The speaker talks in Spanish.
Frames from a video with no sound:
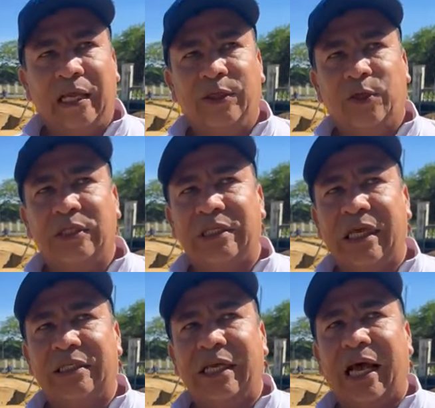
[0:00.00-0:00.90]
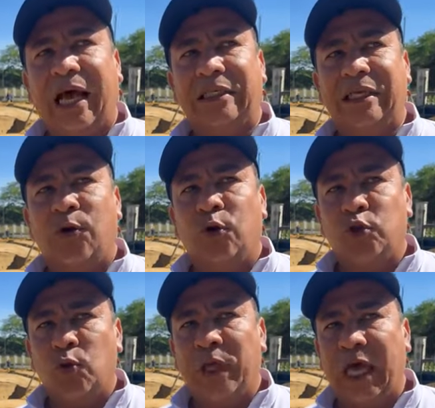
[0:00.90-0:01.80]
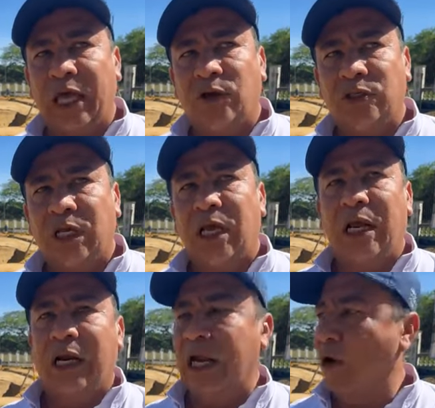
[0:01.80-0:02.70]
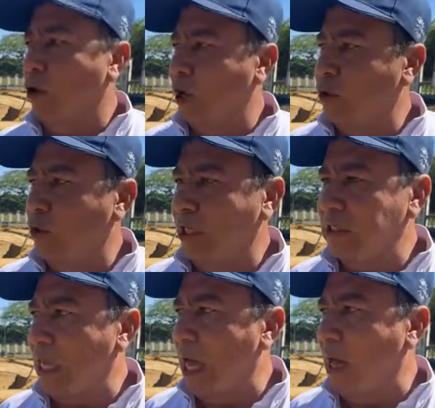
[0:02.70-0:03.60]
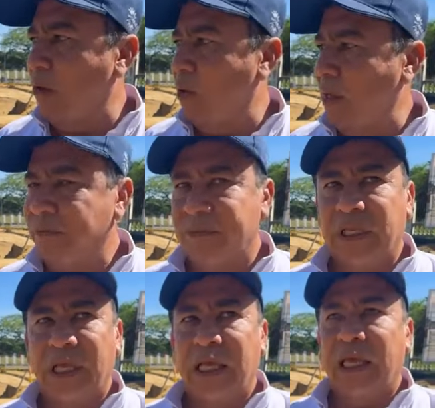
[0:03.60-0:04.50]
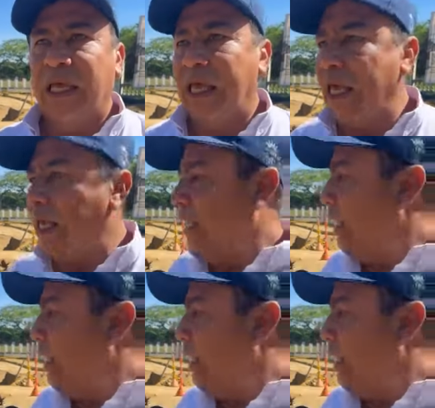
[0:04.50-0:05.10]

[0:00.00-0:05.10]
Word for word: Entonces es hacer unos sumideros, recoger toda esta agua y